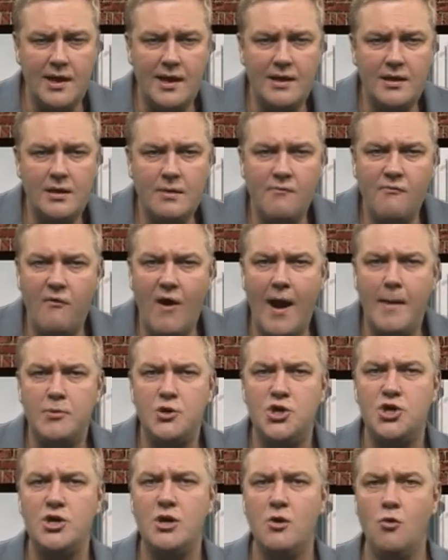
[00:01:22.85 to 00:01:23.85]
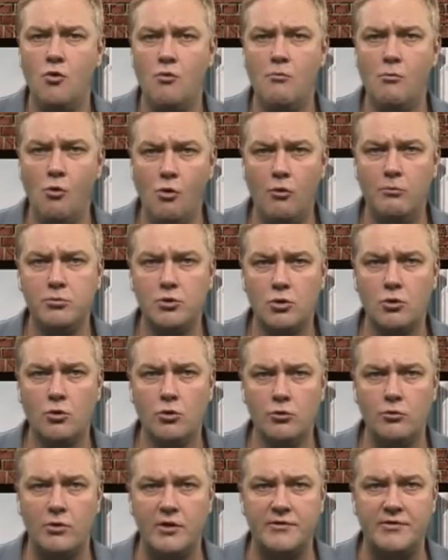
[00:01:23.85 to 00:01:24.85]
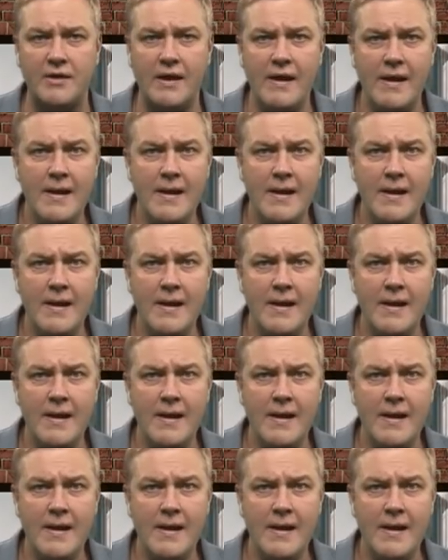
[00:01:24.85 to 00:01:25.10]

Они там вообще умом тронулись.